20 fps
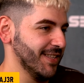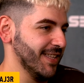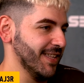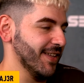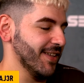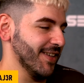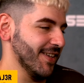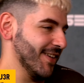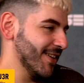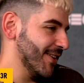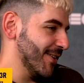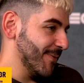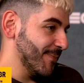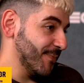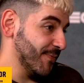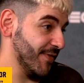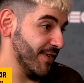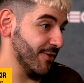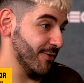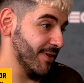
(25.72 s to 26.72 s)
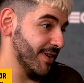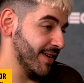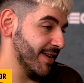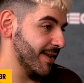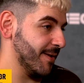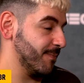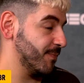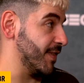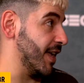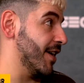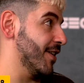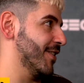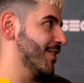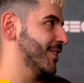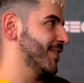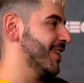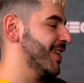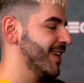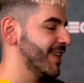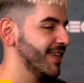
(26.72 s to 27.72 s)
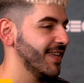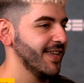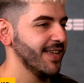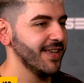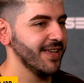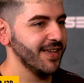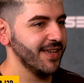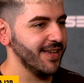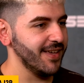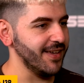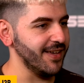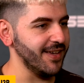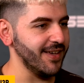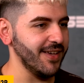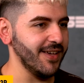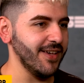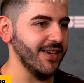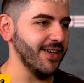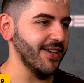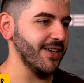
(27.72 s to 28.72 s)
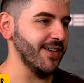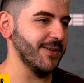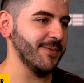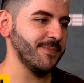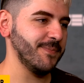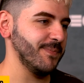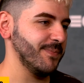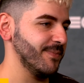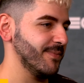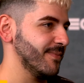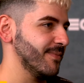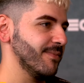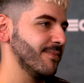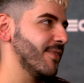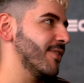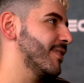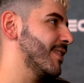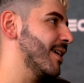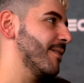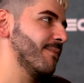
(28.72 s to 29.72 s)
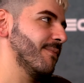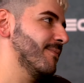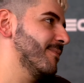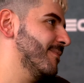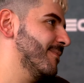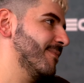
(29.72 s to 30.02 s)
mutluyum. Um, çok yoruldum tabii ama. Uh,